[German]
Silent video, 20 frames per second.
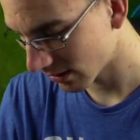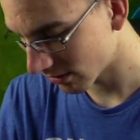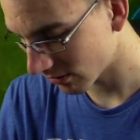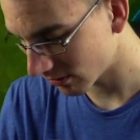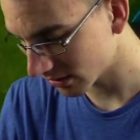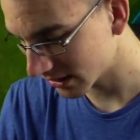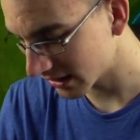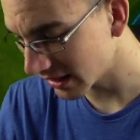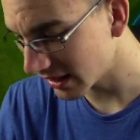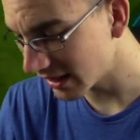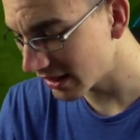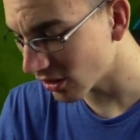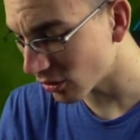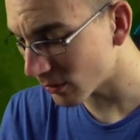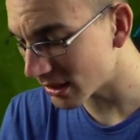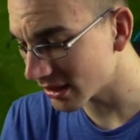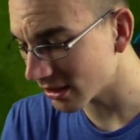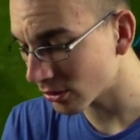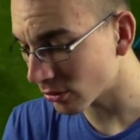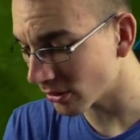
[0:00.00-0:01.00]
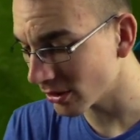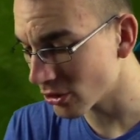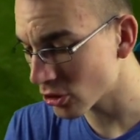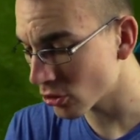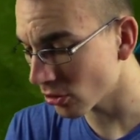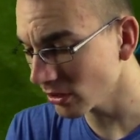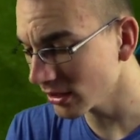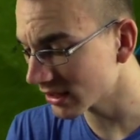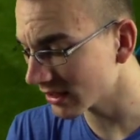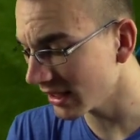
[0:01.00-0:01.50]
Und kriege ich hier auch mal eine tolle
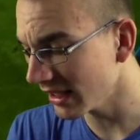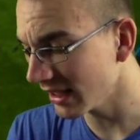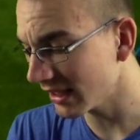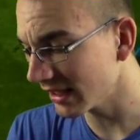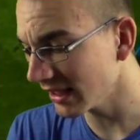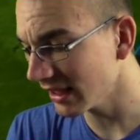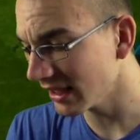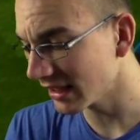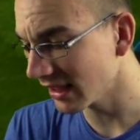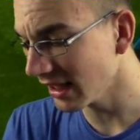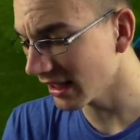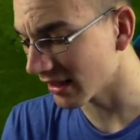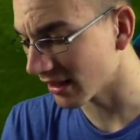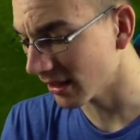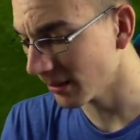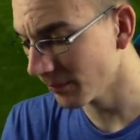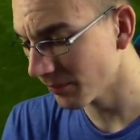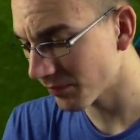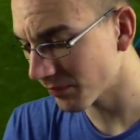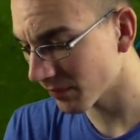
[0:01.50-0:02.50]
Chance? Nee, kriege ich nicht, ne?